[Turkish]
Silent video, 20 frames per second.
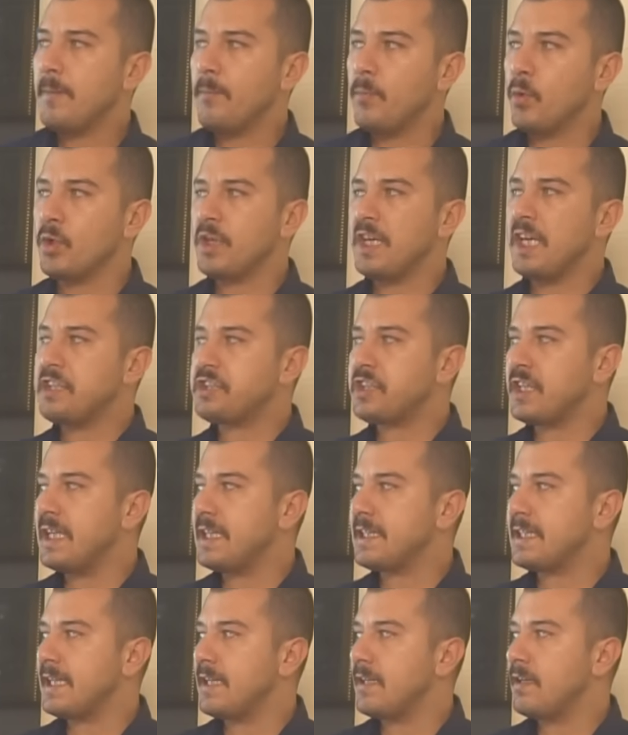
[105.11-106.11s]
Bu hiç
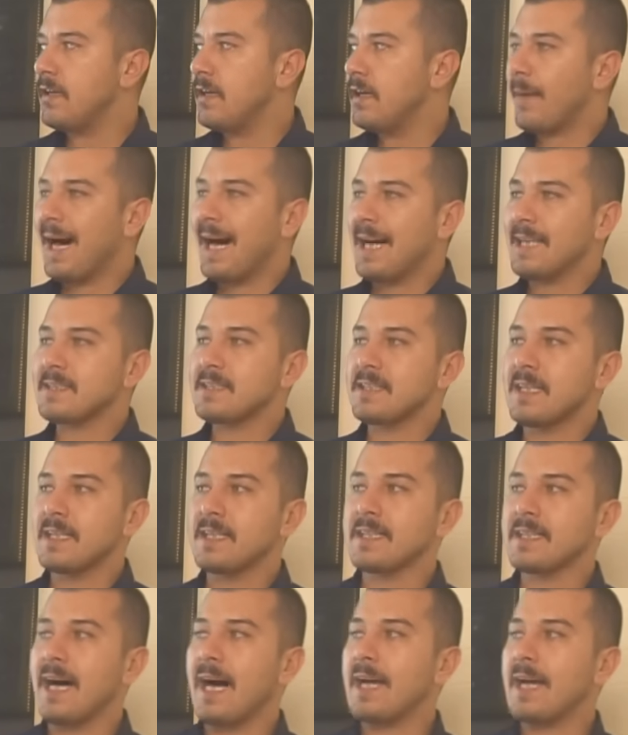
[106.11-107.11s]
iyi değil.
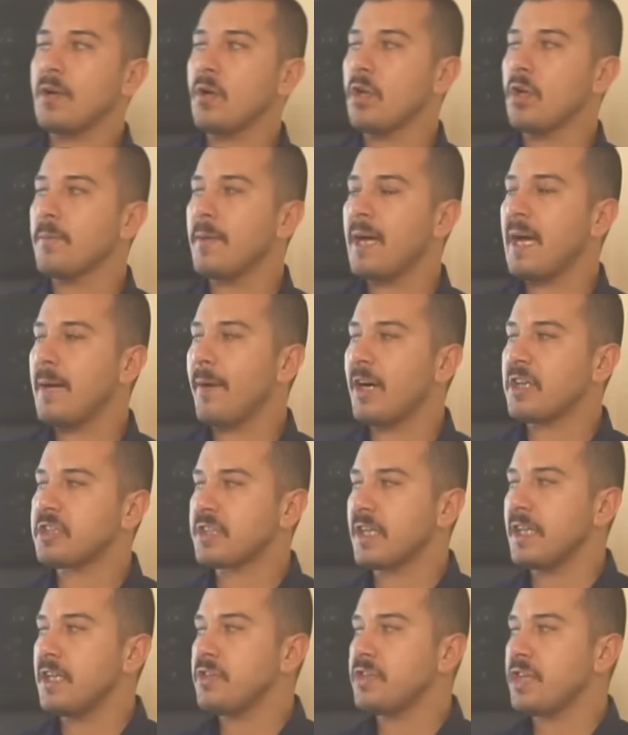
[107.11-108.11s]
Bazıları dahil olmaya
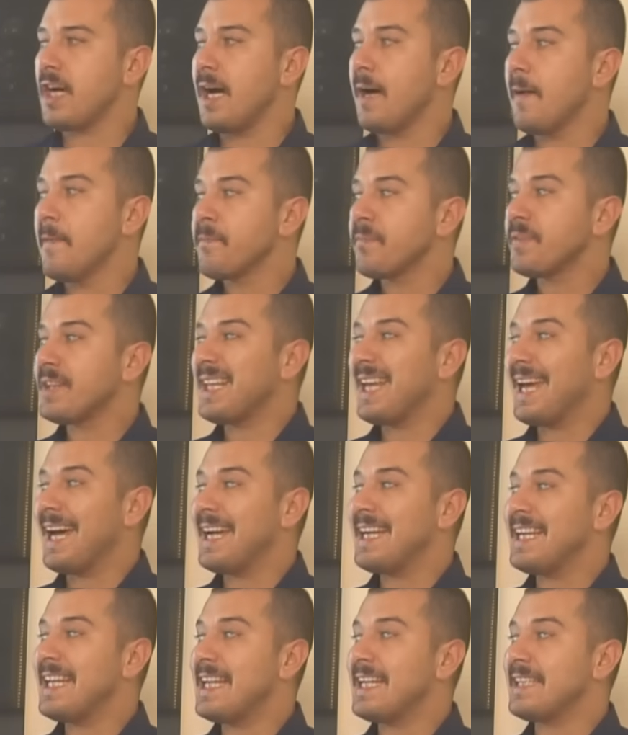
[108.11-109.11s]
başlayınca
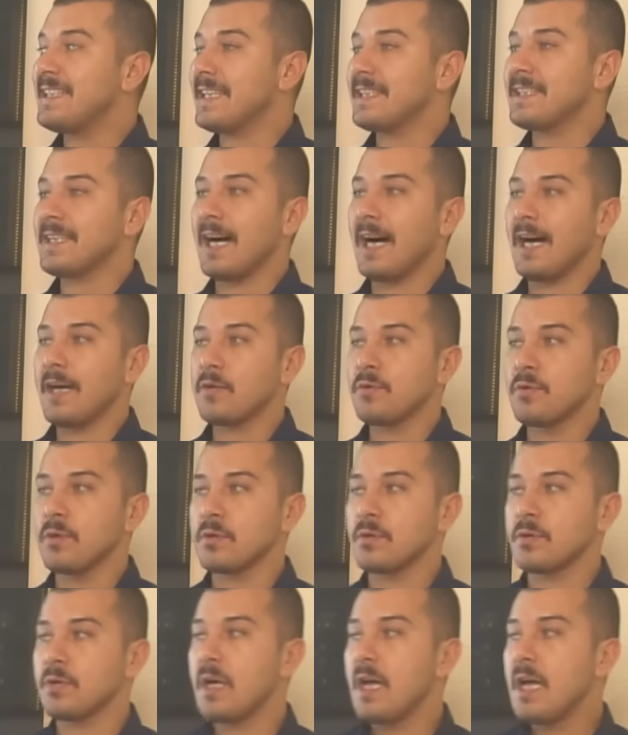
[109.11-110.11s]
diğerleri de dahil
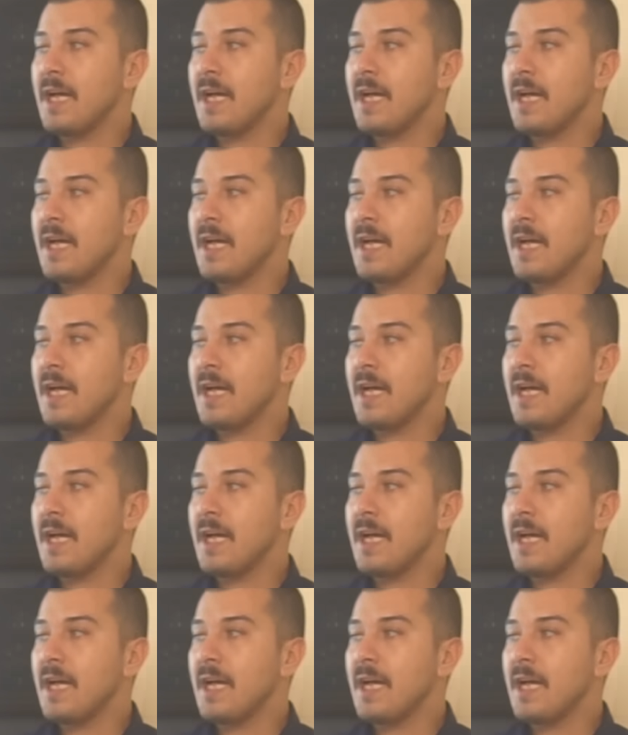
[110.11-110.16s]
olur